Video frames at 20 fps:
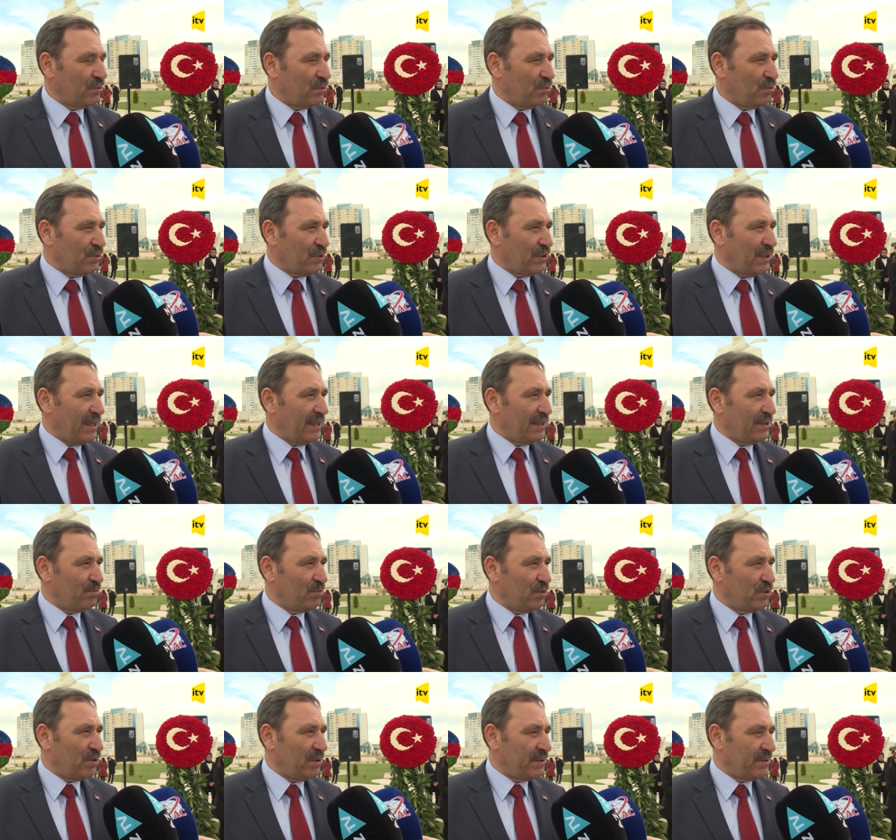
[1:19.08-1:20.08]
Türk Tarih
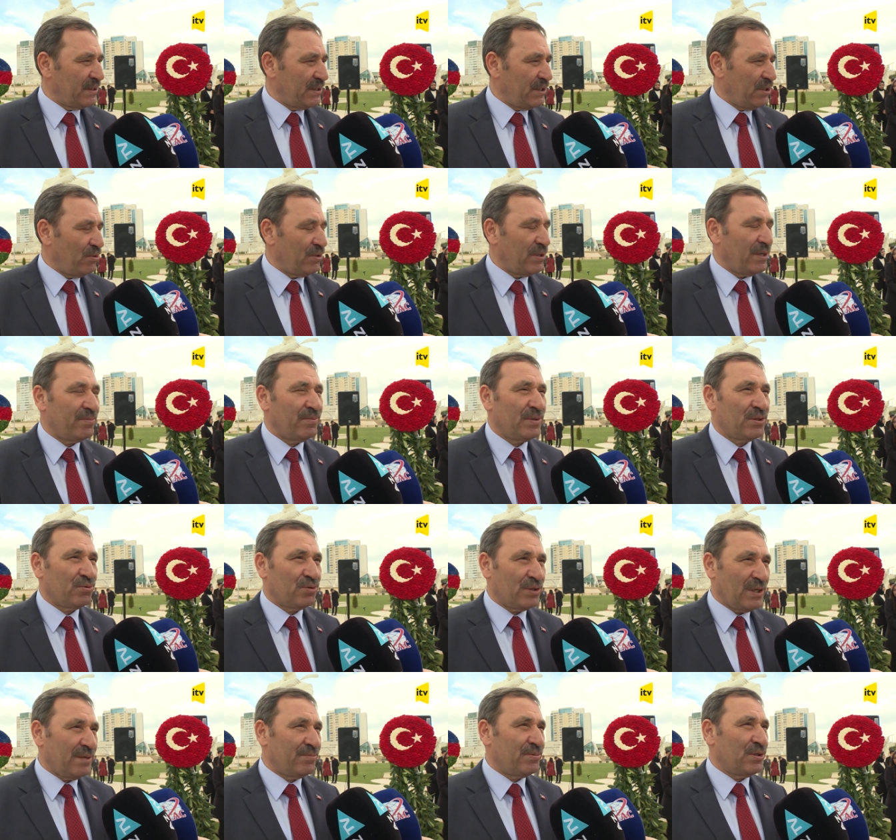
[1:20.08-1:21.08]
Müzesi'nde önemli,
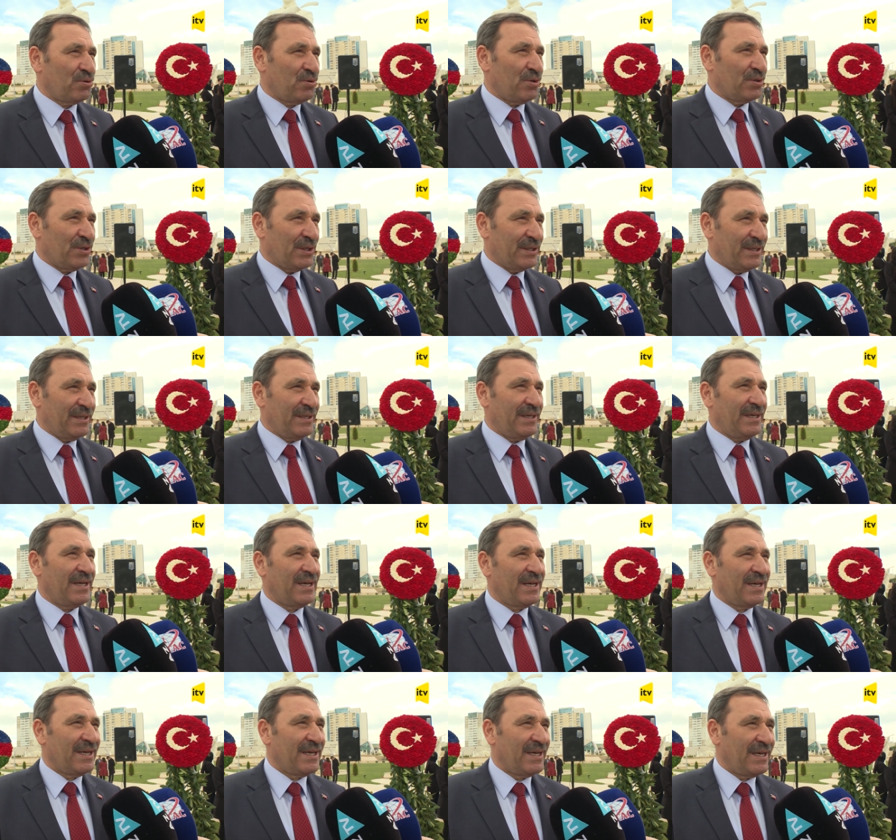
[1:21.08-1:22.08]
güzel bir köşede de
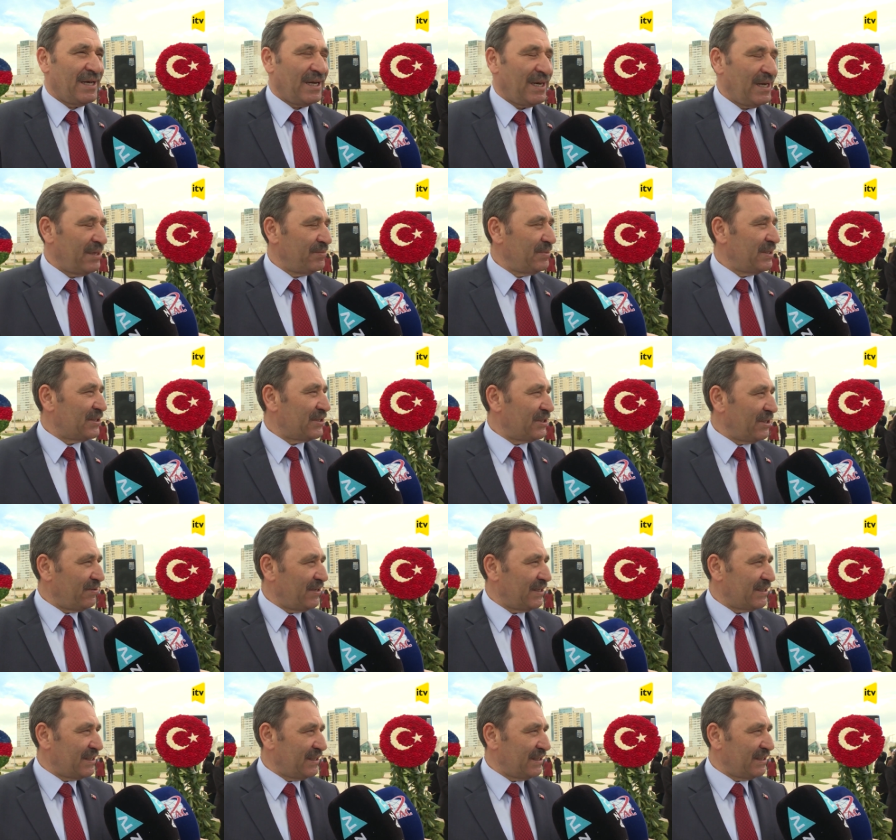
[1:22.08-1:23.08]
Ahmet
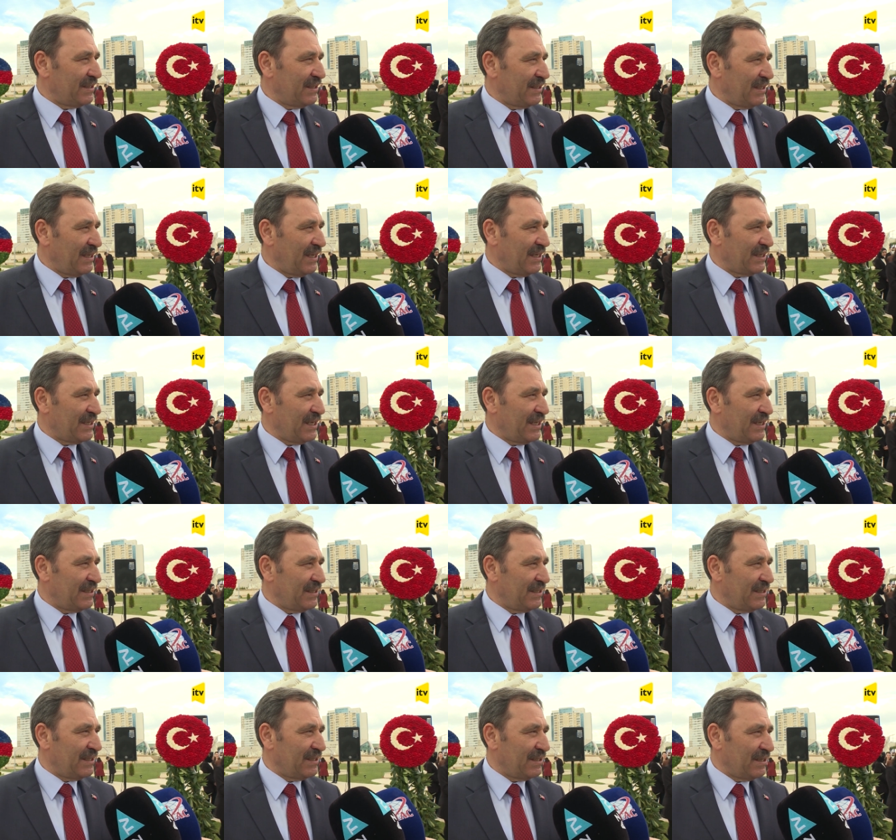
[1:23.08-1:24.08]
Cevat'ın
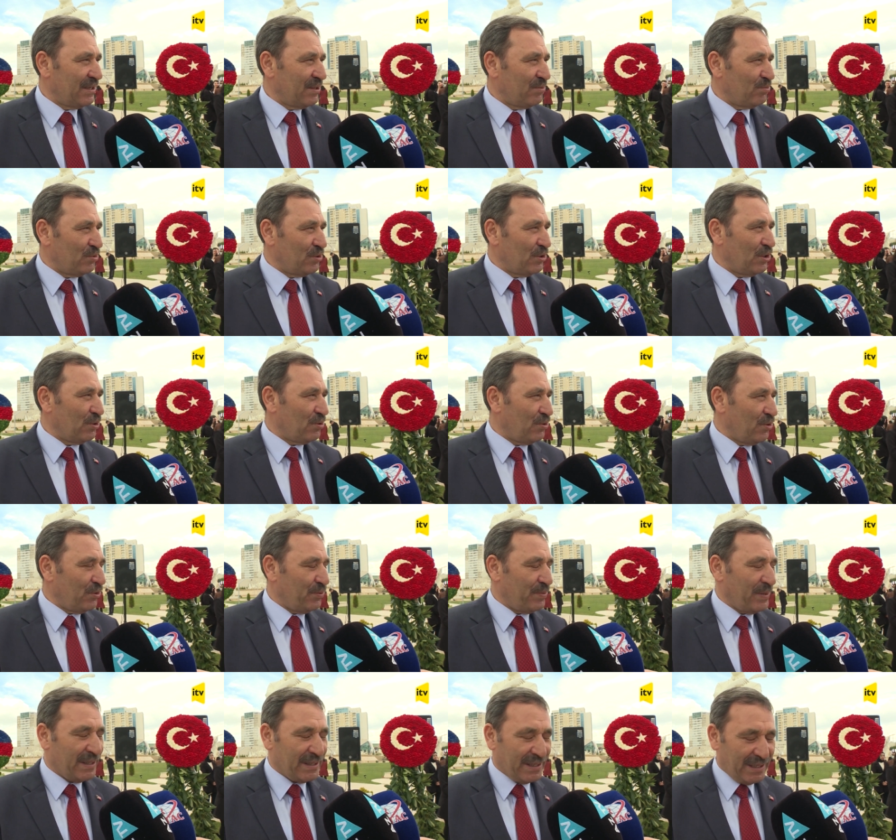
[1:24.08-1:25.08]
heykelini buraya
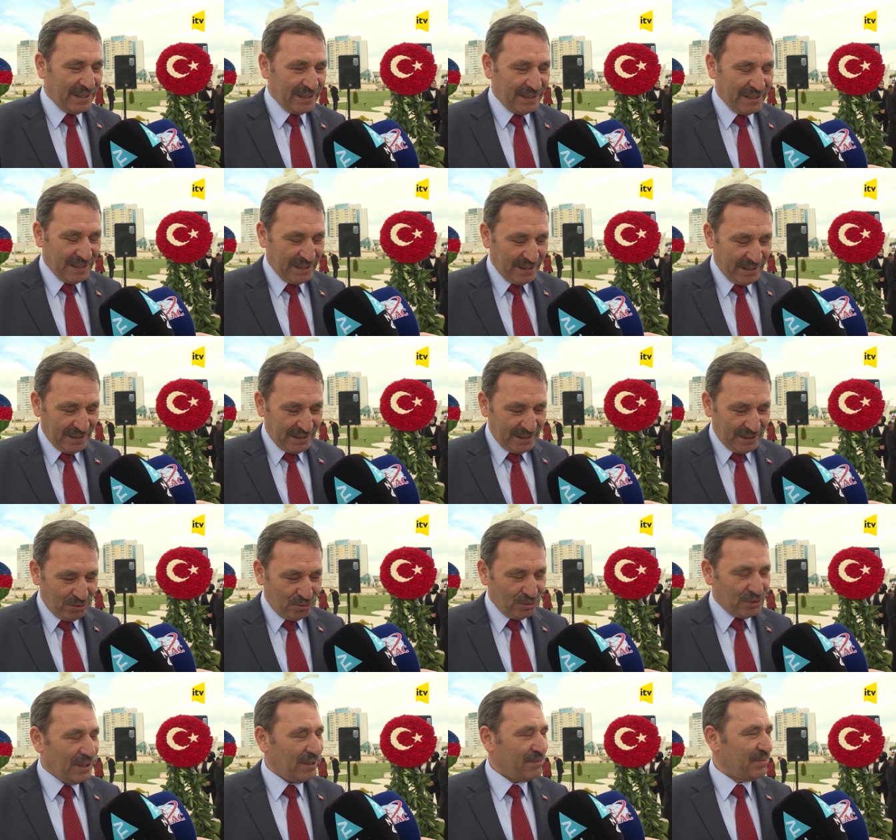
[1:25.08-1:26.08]
koymakla
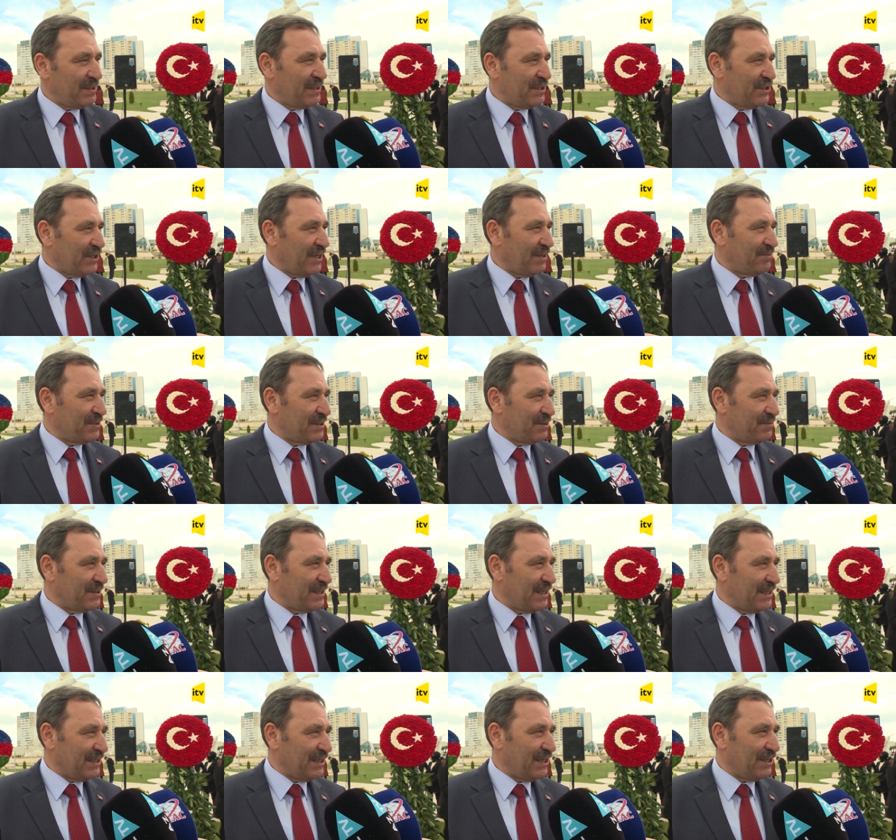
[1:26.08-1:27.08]
güzel bir iş
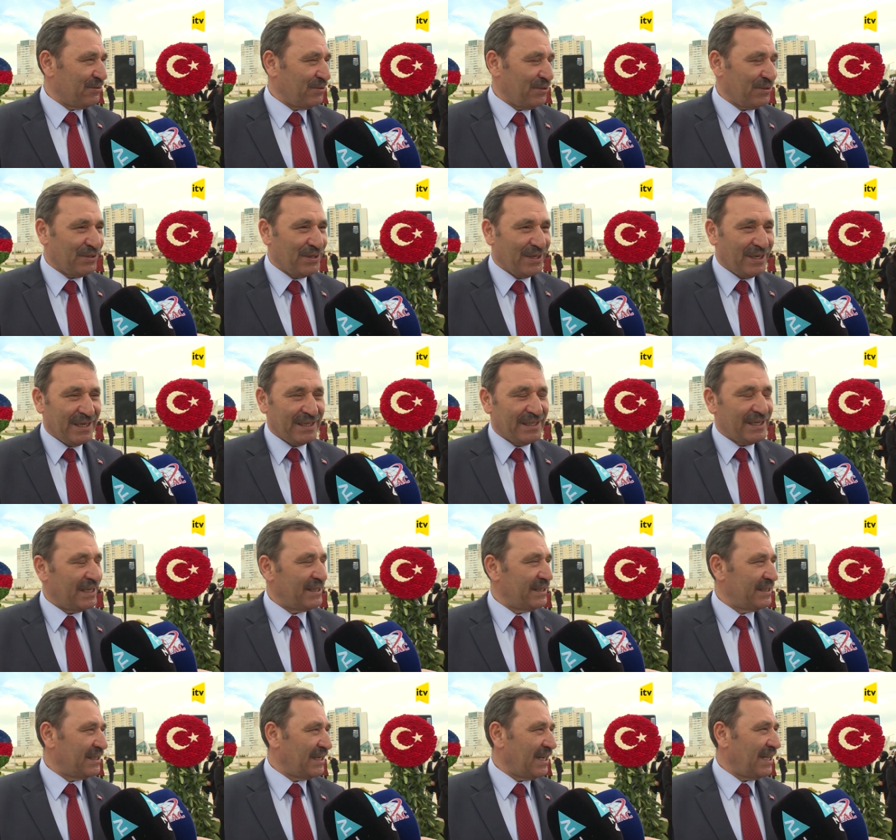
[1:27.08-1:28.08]
yaptığımıza inanıyor.
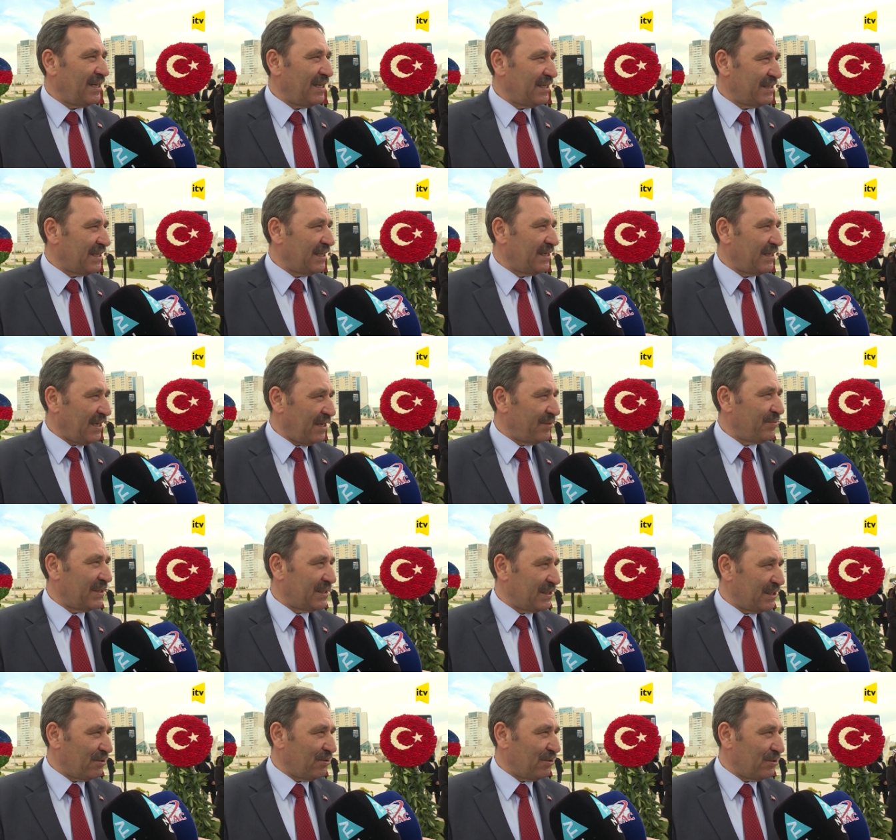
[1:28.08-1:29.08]
Kendisine Allah'tan
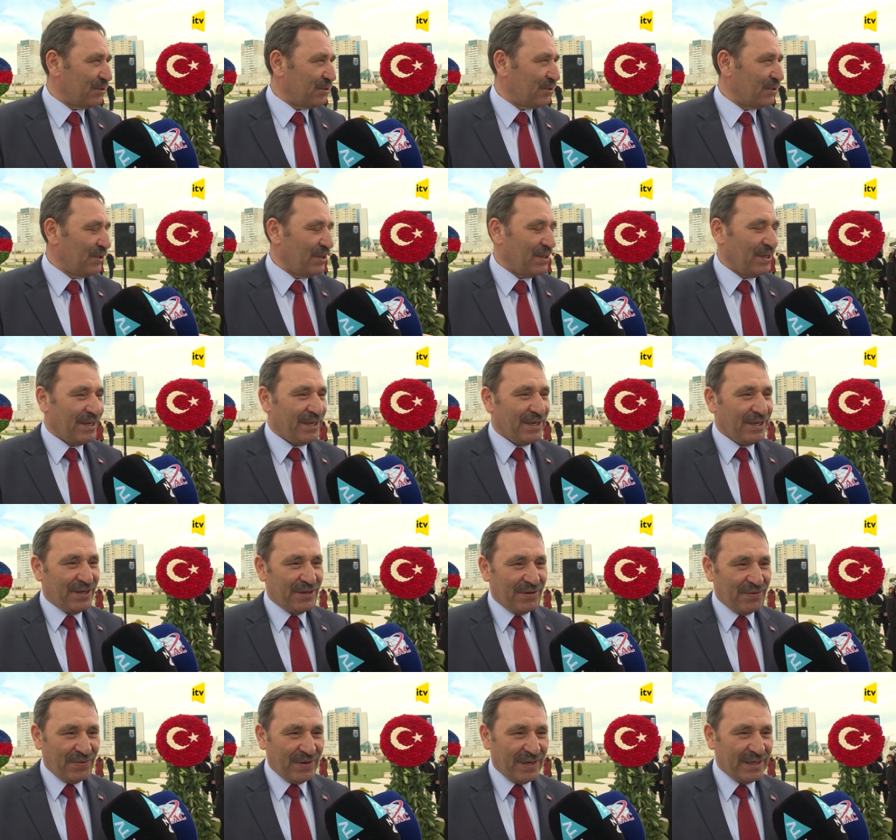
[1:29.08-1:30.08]
rahmet diliyoruz
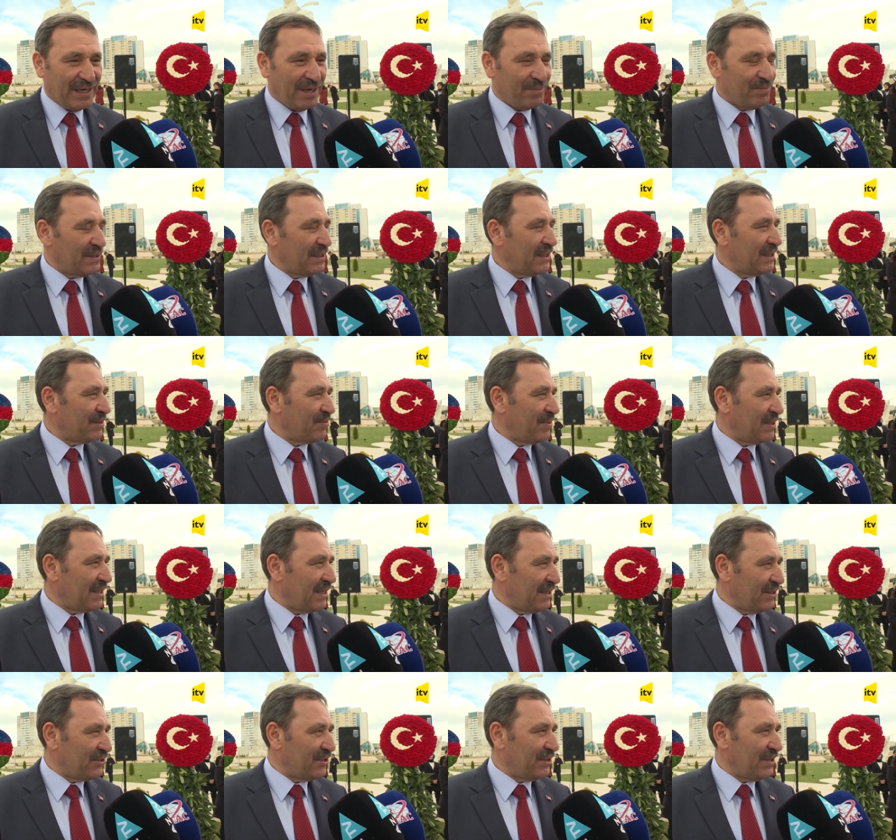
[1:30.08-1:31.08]
ve yaptığı
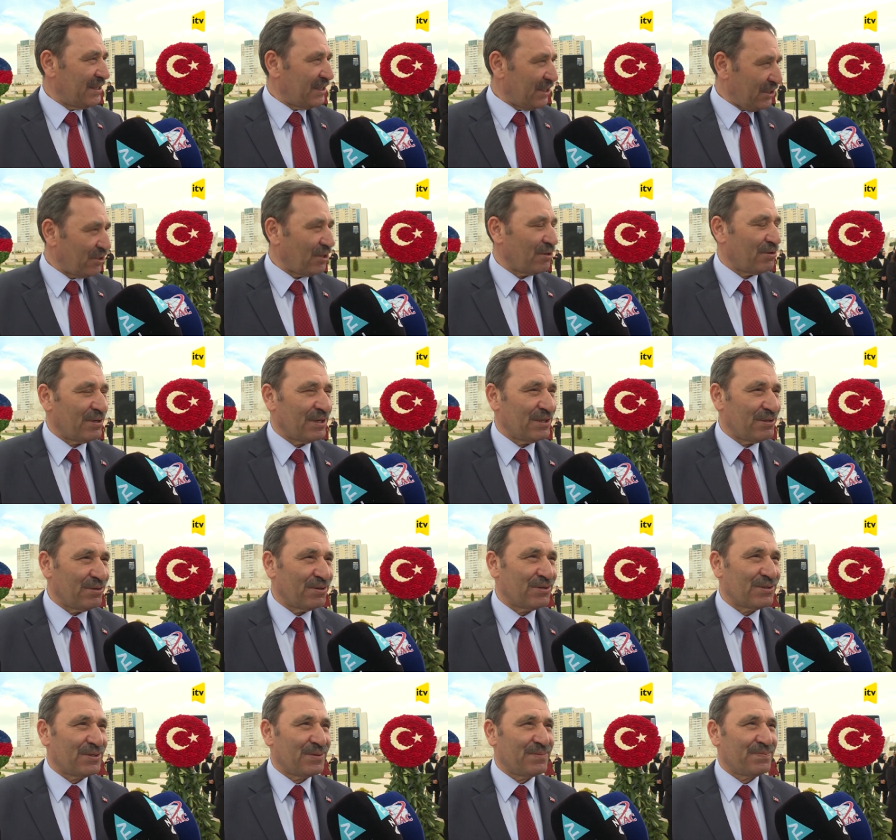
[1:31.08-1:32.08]
hizmetler için de teşekkür
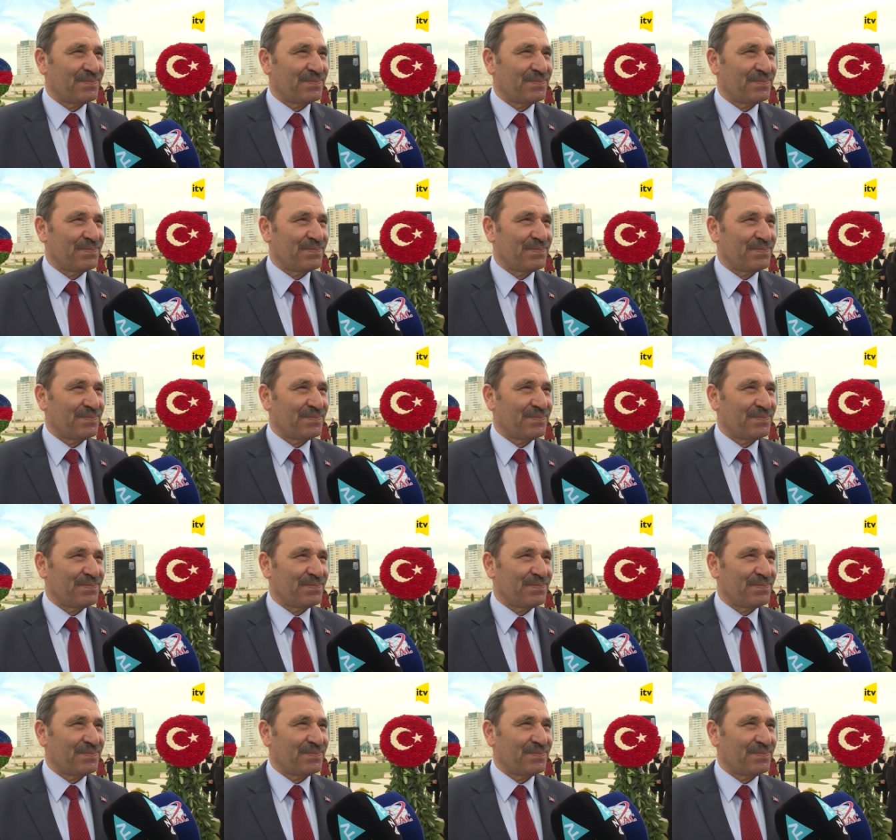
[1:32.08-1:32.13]
ediyoruz.